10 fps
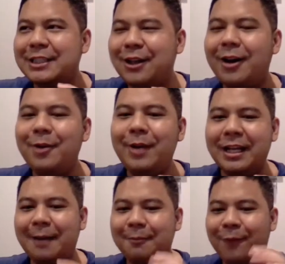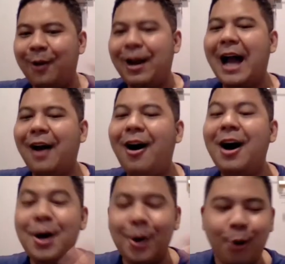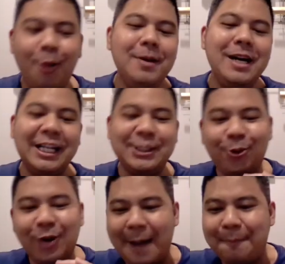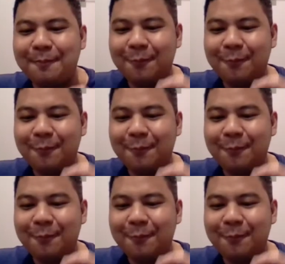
ทอสทิวิตกับไวโอลาก็ร่วมมือกันสู้กับ